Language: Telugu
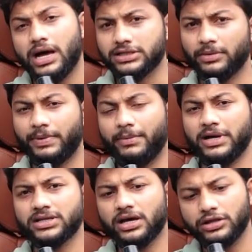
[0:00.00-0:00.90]
అసలు
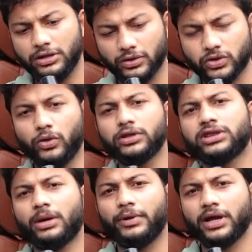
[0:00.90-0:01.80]
ప్రభాస్ గారు దీంట్లో
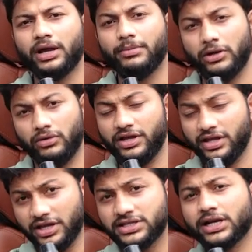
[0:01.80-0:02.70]
తోలుతున్నప్పుడు కానీ మనం
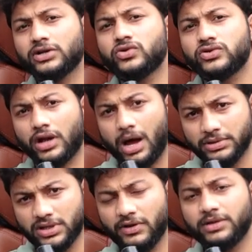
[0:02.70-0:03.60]
రీసెంట్గా చూసాం
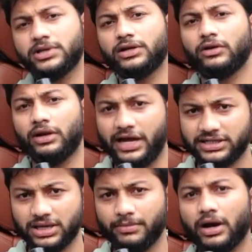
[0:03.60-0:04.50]
రామోజీ ఫిలిం సిటీలో
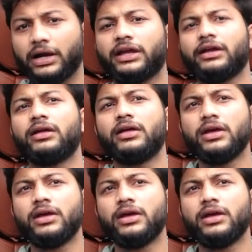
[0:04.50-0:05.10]
లాస్ట్ టైం అక్కడికి